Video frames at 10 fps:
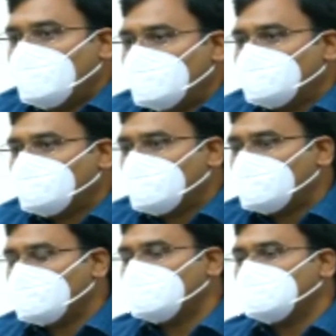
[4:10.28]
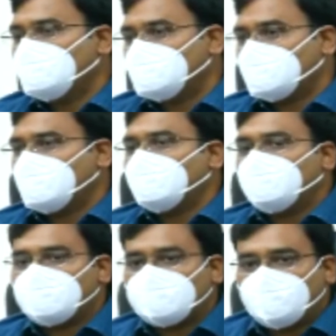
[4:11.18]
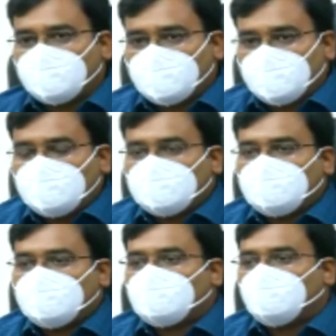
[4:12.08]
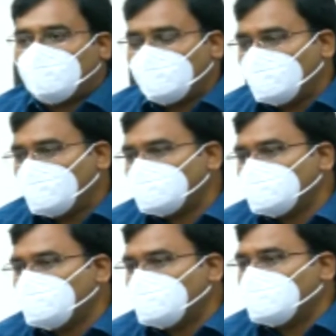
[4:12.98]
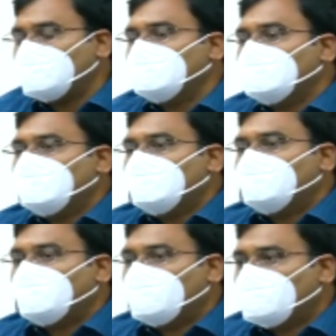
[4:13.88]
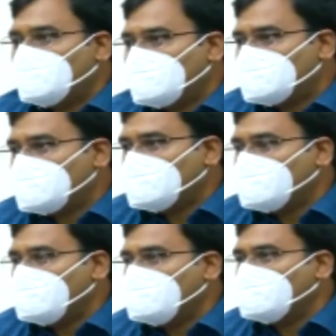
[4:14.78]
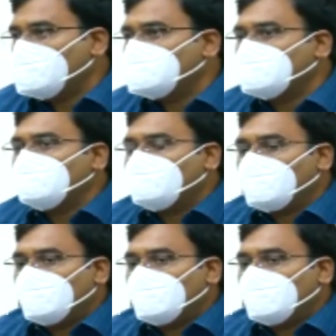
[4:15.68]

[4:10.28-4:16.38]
విలేజ్ వార్డ్ సెక్రటేరియట్ సిబ్బందిని వాలంటీర్స్ని కూడా మనం పూర్తి స్థాయిలో వినియోగించాం